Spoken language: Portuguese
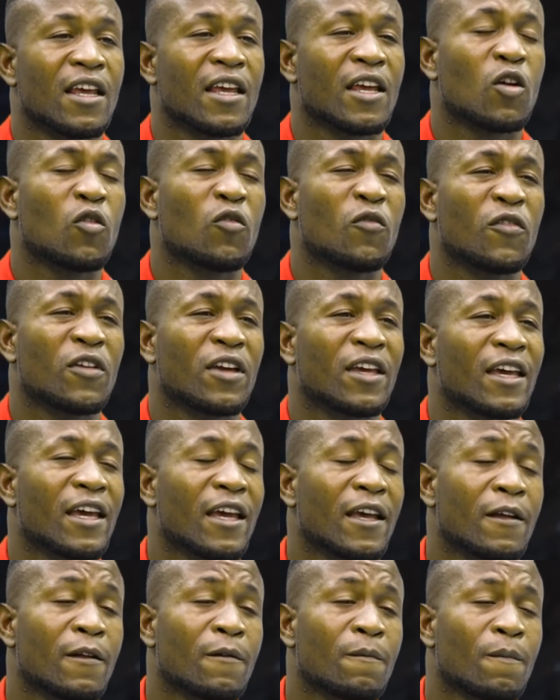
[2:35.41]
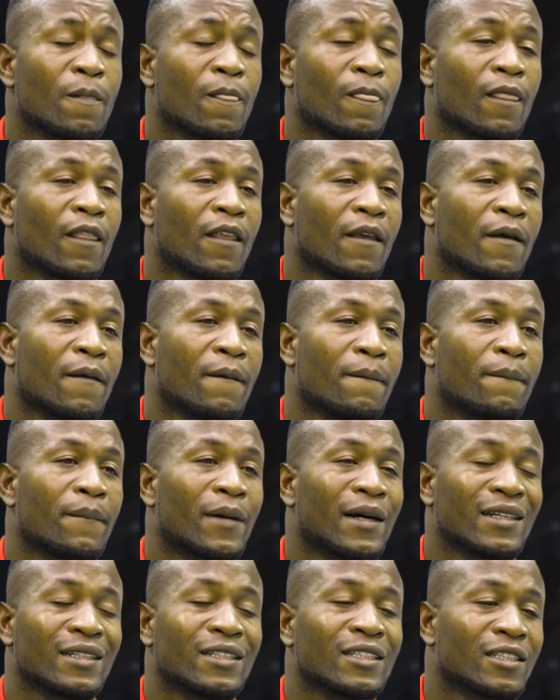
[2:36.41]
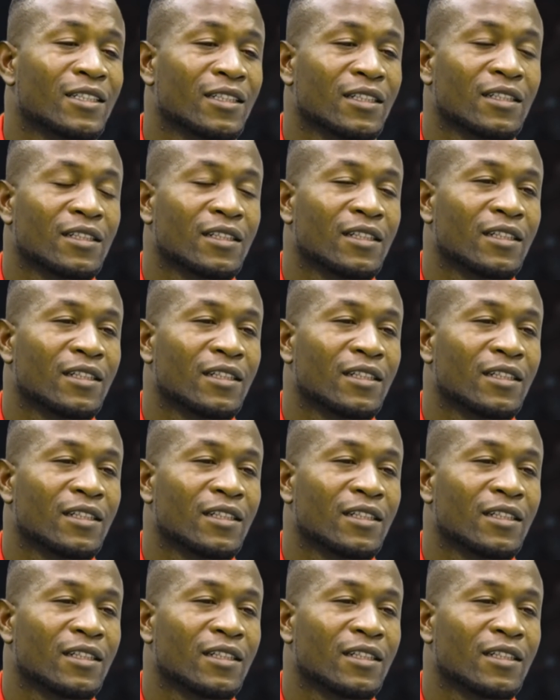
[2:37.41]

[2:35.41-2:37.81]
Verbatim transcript: eu fiquei mais.